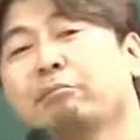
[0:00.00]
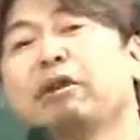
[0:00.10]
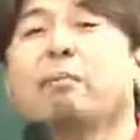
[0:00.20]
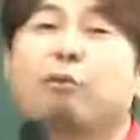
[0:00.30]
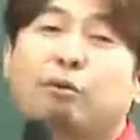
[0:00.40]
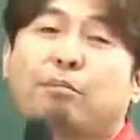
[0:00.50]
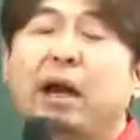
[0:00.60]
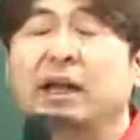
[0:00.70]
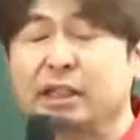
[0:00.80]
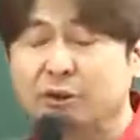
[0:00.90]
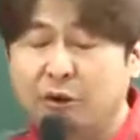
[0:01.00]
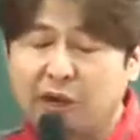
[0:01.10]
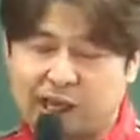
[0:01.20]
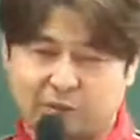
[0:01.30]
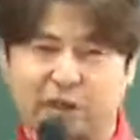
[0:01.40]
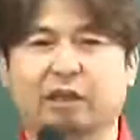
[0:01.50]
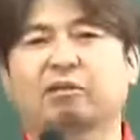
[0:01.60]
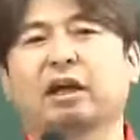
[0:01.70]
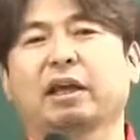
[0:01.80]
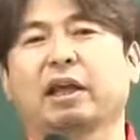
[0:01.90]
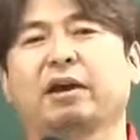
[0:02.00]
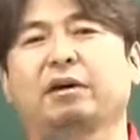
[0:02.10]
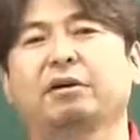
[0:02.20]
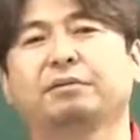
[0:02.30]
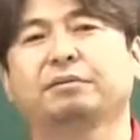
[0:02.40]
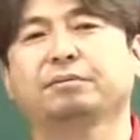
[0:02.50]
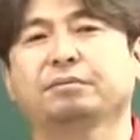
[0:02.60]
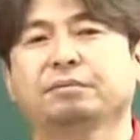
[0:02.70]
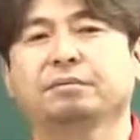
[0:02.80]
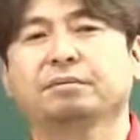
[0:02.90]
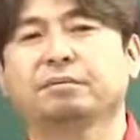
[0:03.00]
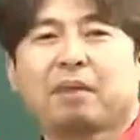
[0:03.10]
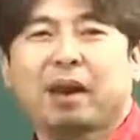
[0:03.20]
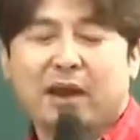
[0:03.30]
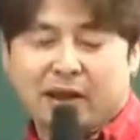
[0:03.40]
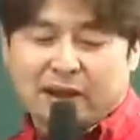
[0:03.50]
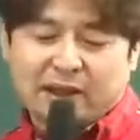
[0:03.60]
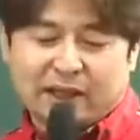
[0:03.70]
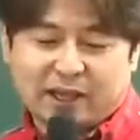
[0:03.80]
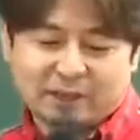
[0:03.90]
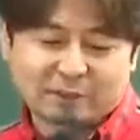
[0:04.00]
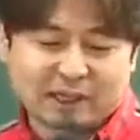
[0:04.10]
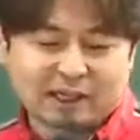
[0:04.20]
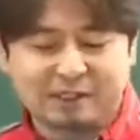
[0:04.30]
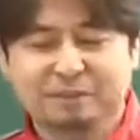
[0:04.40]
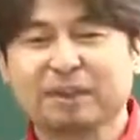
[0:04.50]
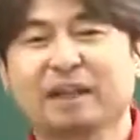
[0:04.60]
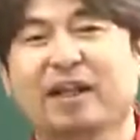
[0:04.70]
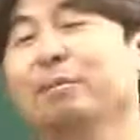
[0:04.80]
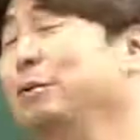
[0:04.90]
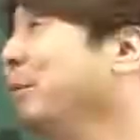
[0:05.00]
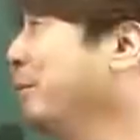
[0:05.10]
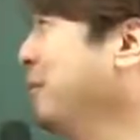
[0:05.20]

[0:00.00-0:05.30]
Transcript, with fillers: 물 한 모금 마시고 계속하도록 할게요. 네, 계속하겠습니다. 물 먹고